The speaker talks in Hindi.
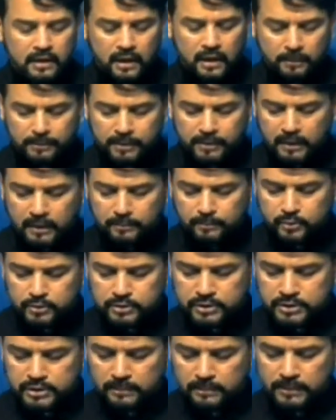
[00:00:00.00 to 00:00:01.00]
अपने आप में उस
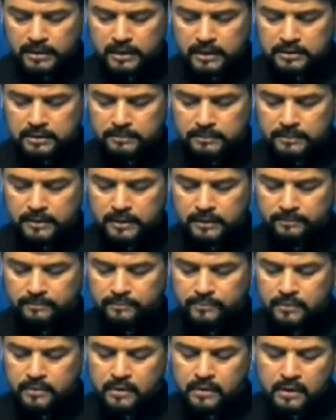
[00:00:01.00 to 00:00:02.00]
दिशा में कदम है
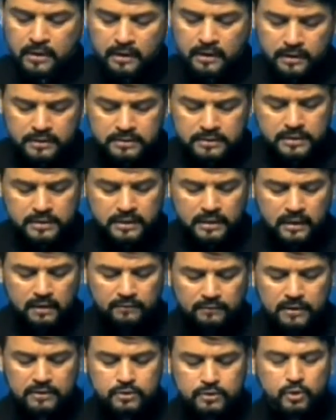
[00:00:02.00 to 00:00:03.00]
इसके
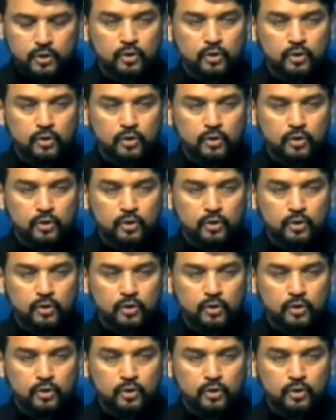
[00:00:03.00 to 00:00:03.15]
अलावा जो